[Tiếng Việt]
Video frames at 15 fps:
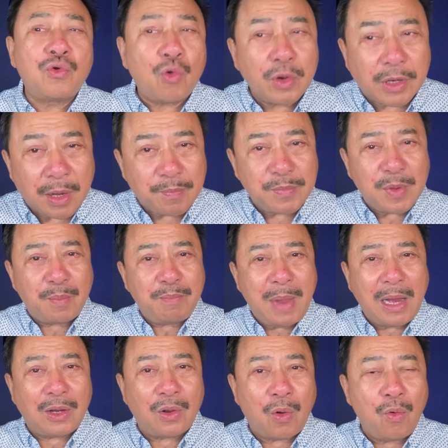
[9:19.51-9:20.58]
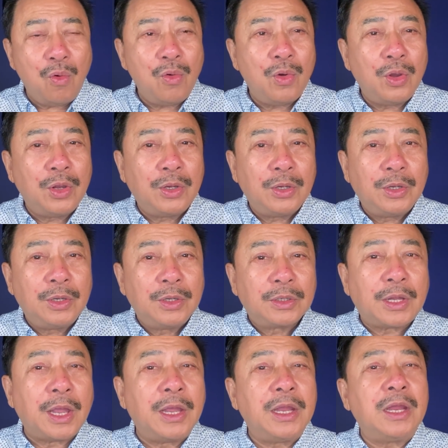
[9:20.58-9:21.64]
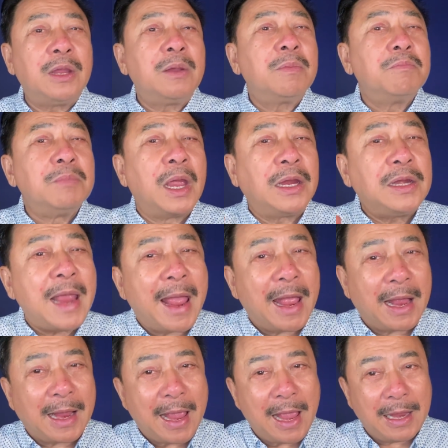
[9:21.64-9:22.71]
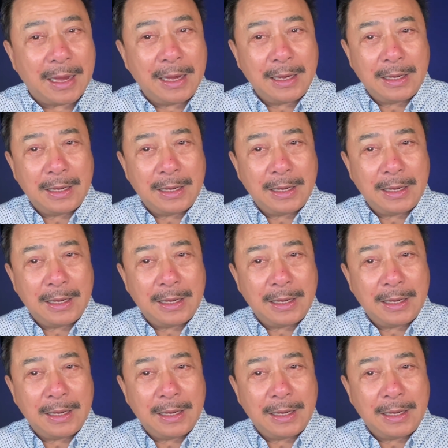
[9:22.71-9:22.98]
có kịp nhắm mắt ngủ thì bị đè ngay.